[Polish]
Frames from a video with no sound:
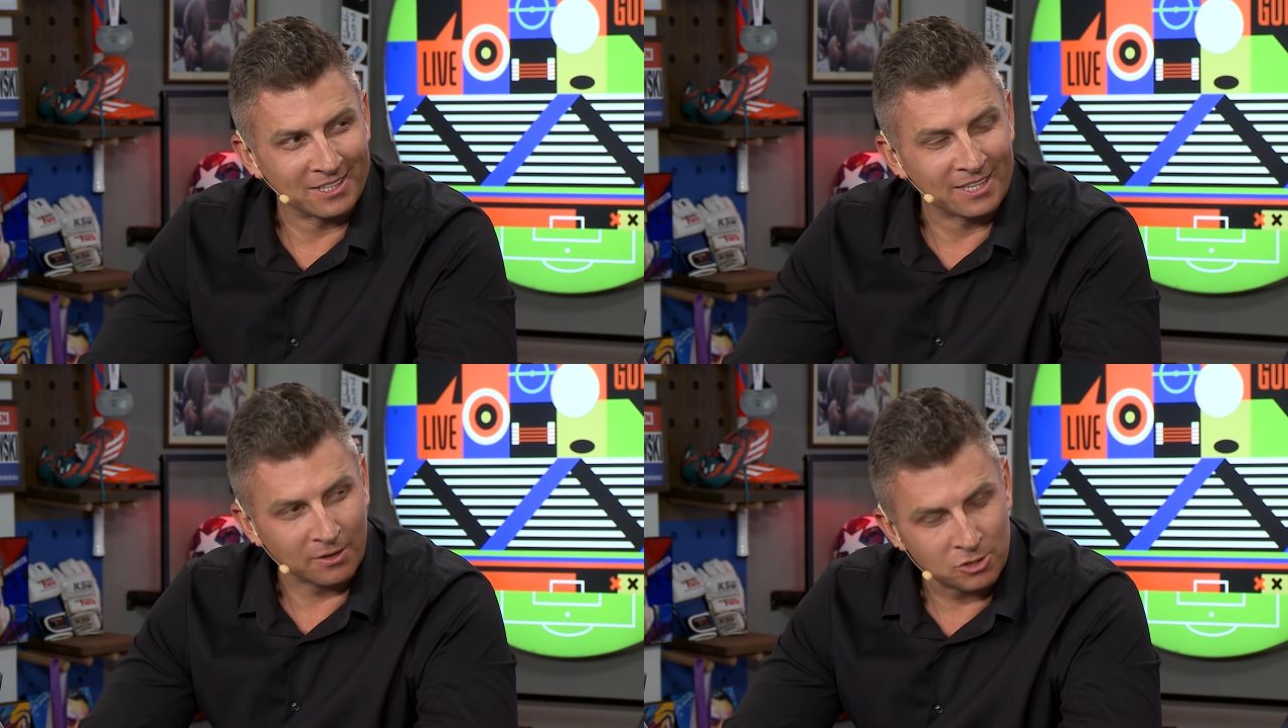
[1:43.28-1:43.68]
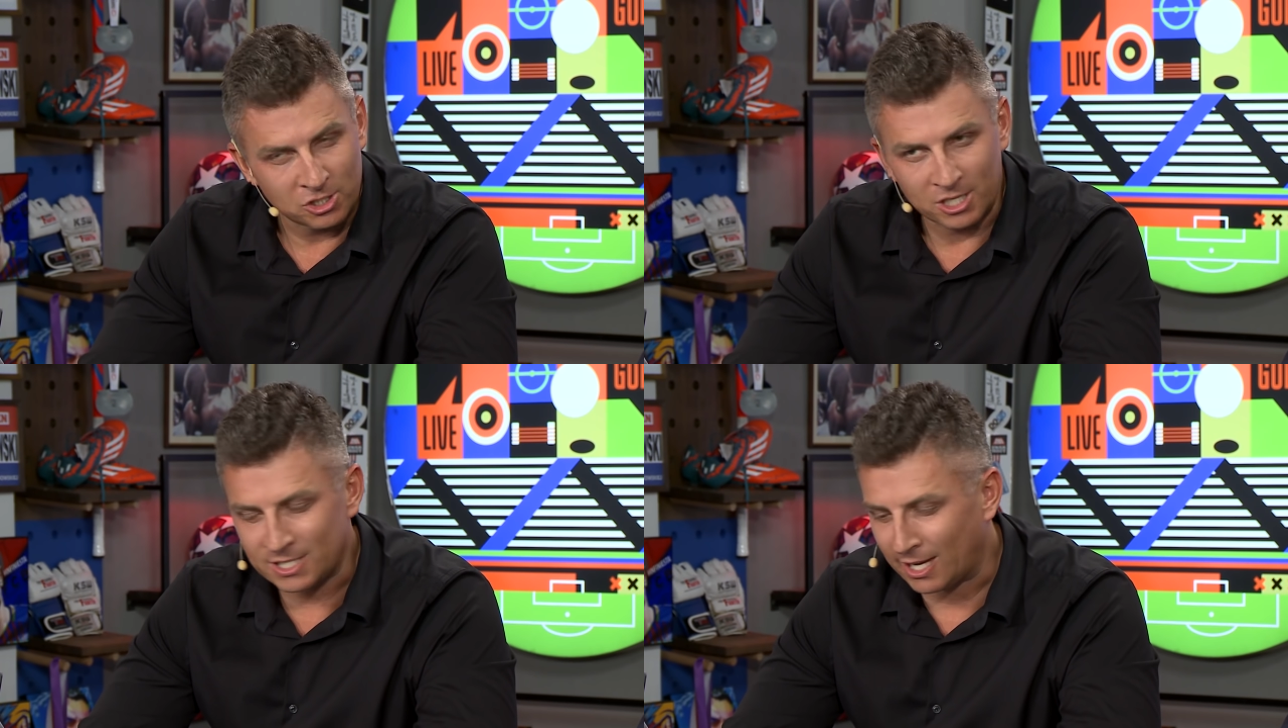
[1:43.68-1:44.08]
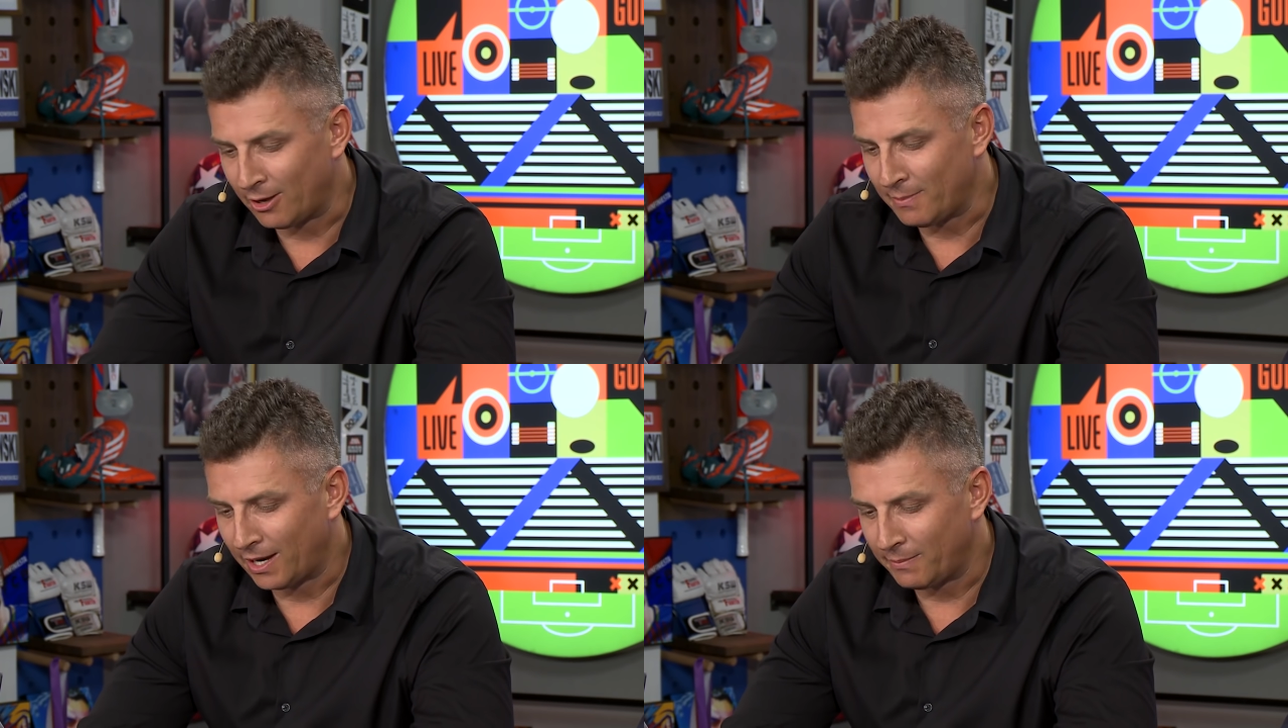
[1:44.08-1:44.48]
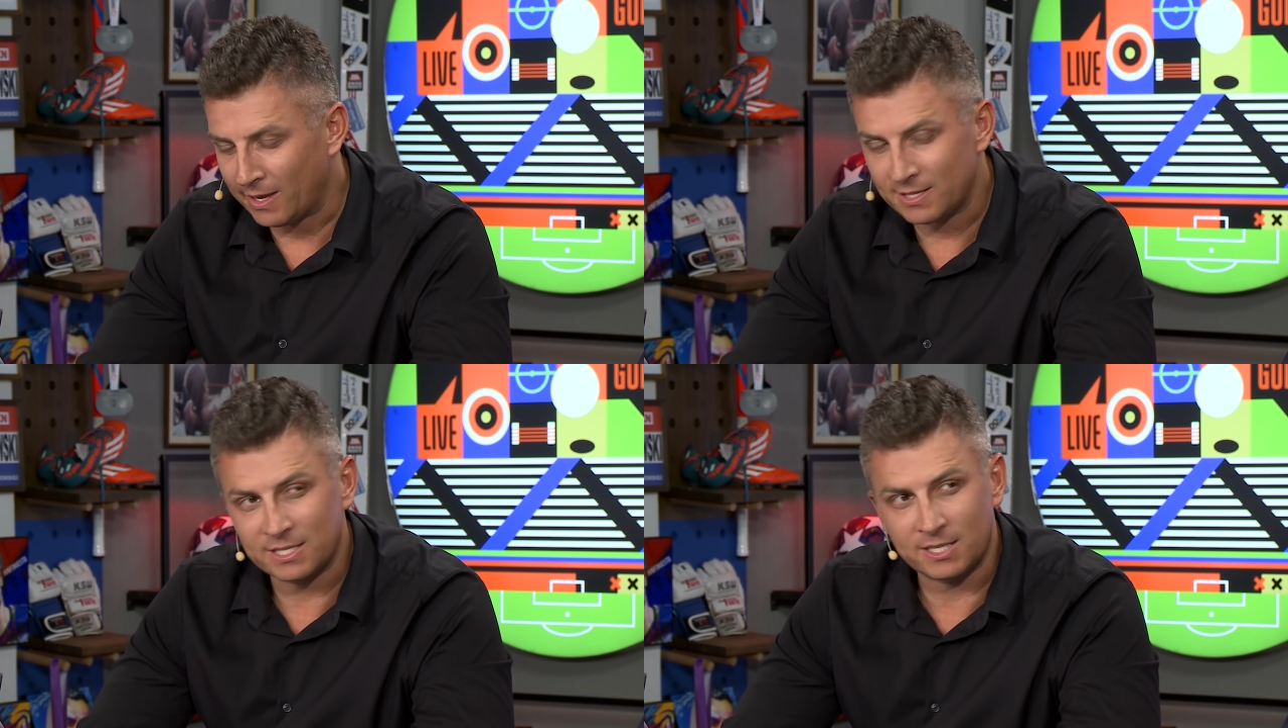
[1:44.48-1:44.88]
Tak, wszystkie zdałem, ale
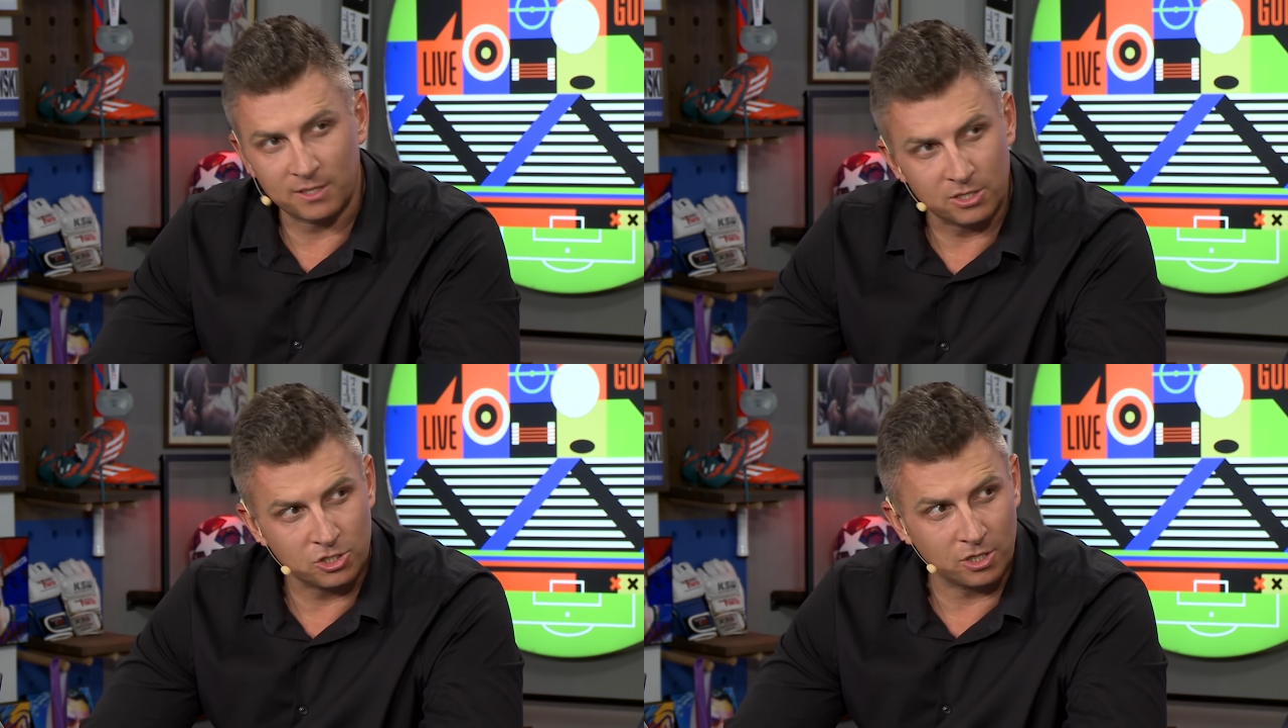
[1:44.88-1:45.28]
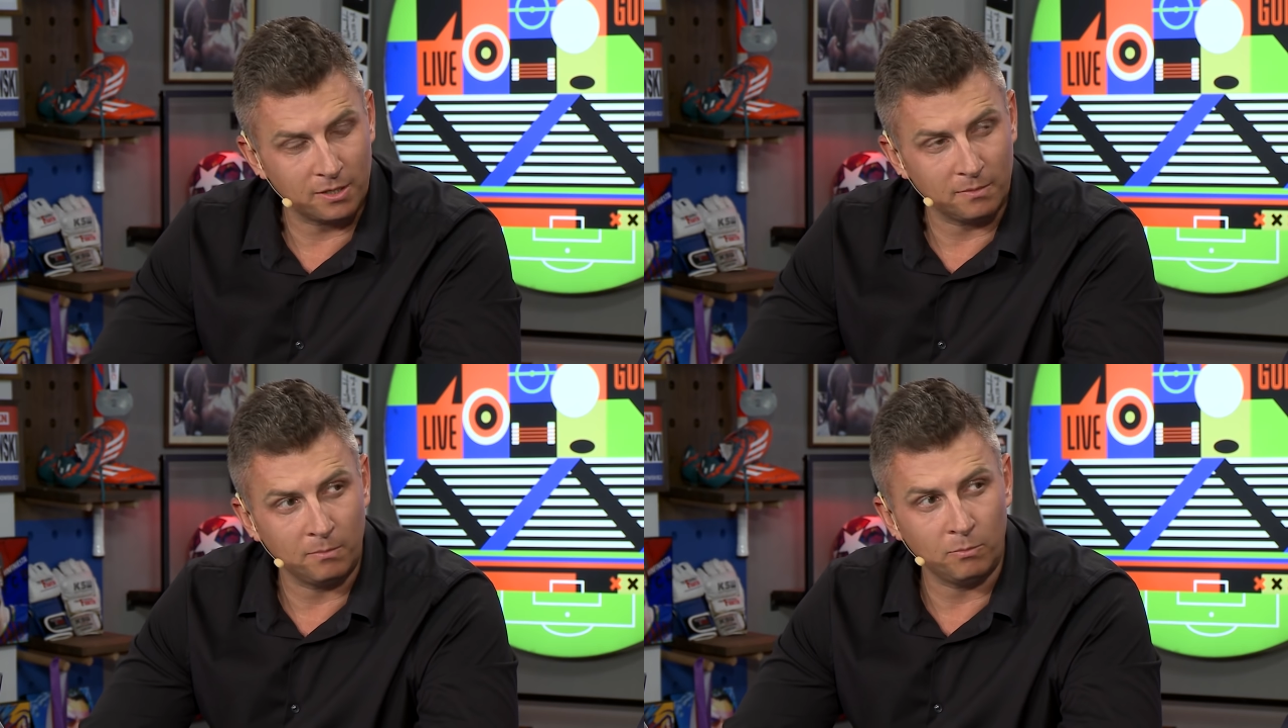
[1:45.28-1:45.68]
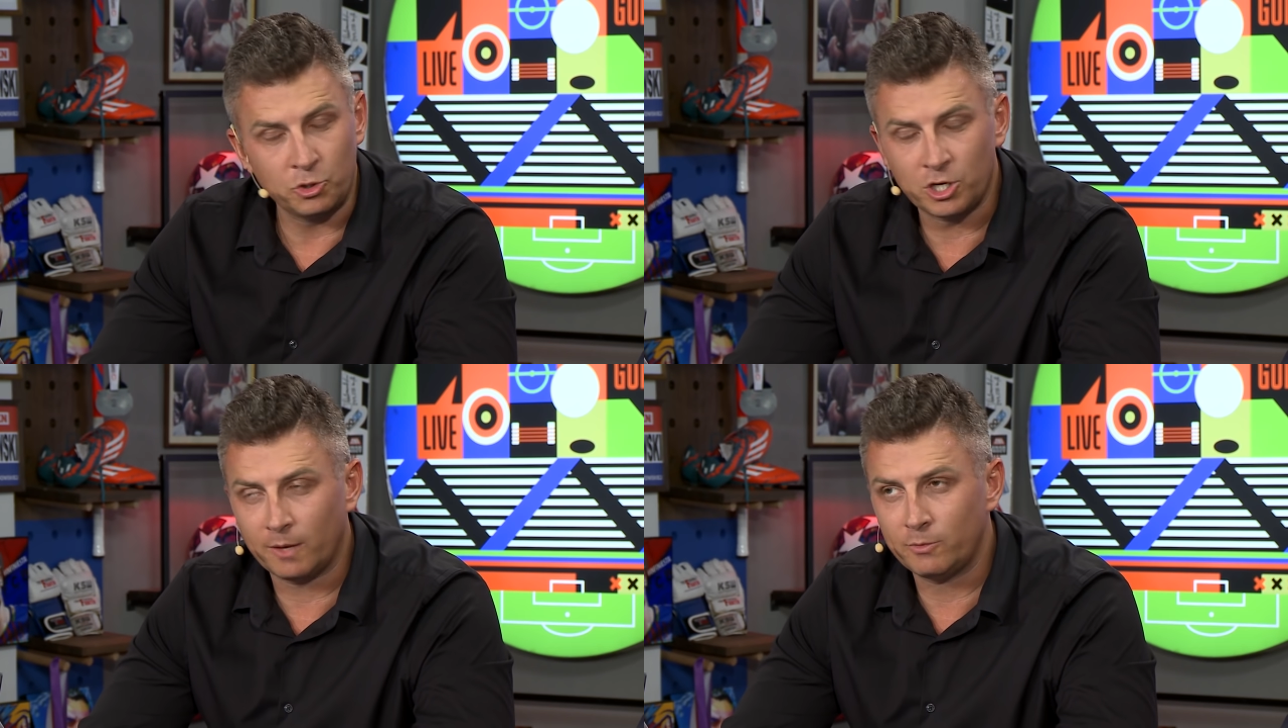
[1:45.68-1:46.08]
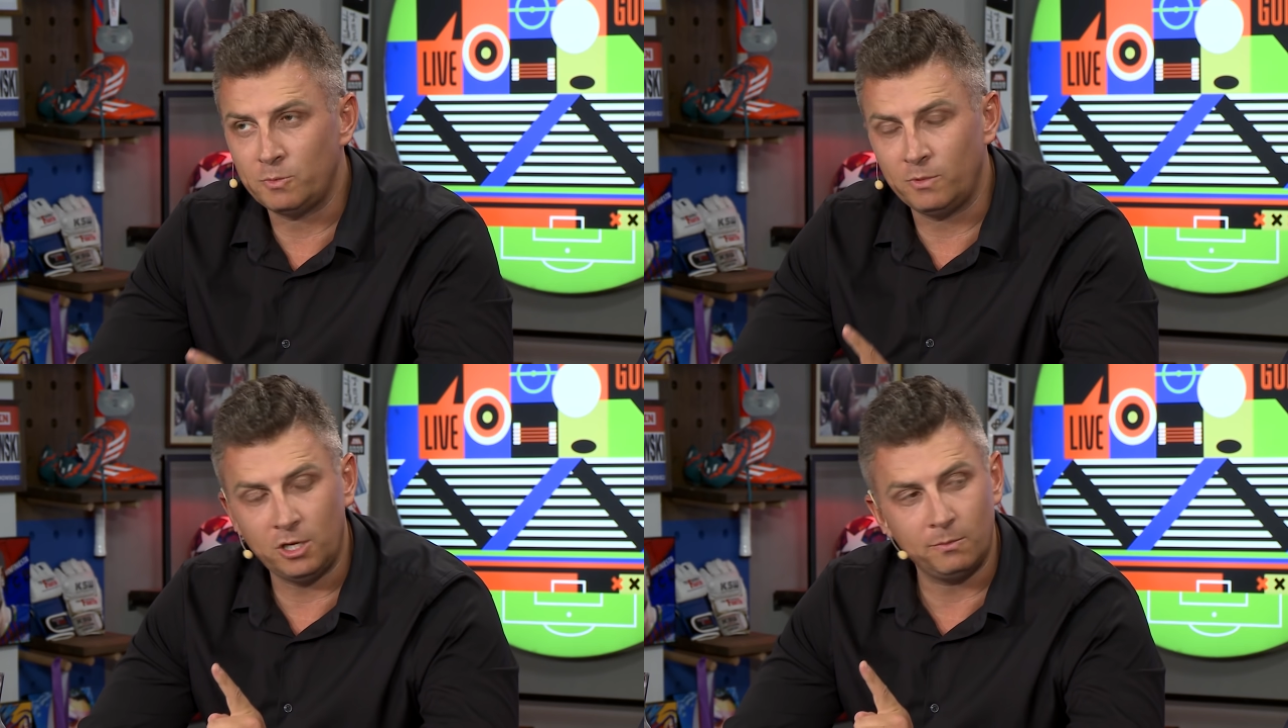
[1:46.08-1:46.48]
miałem zasadę, że musiała być
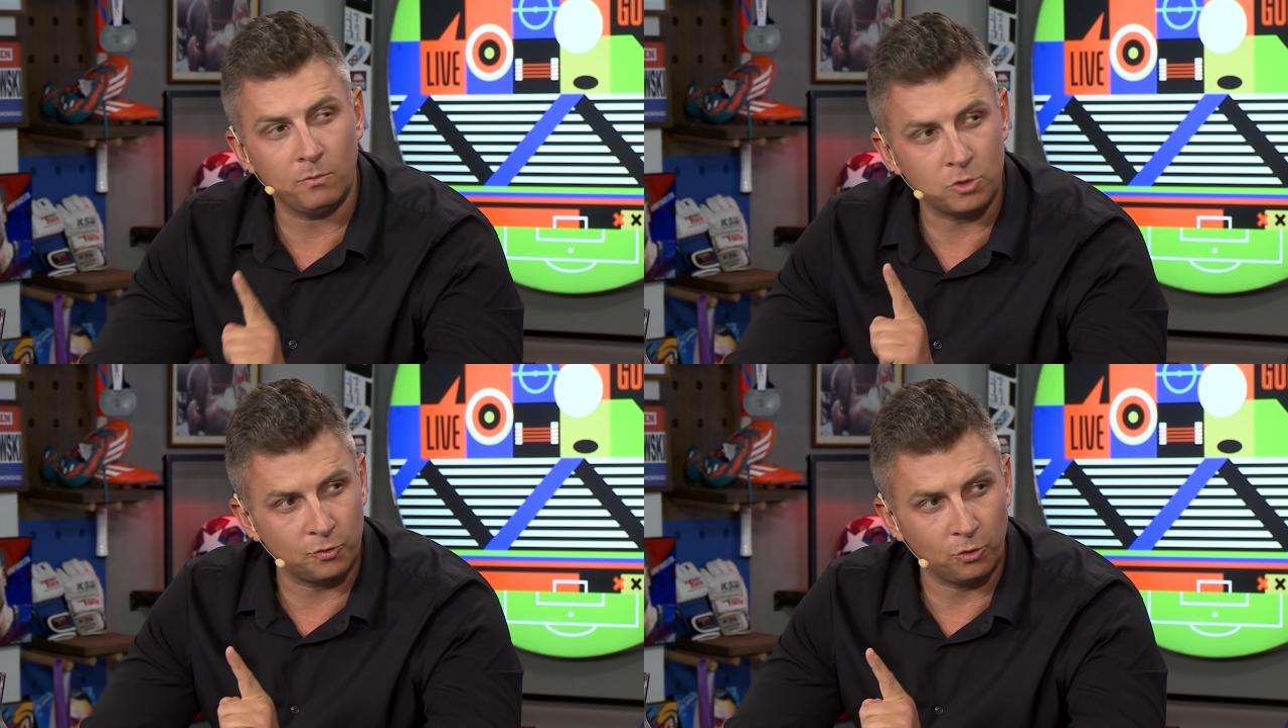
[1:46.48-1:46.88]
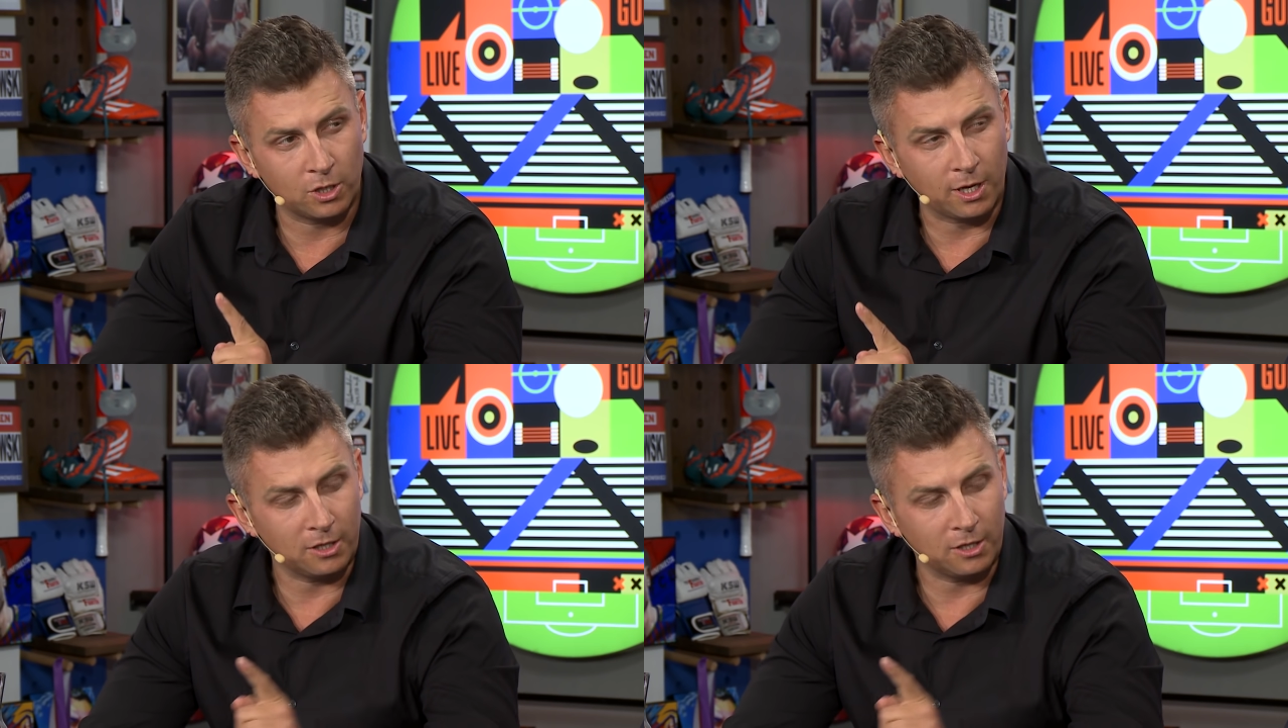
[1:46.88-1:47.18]
minimum czwórka.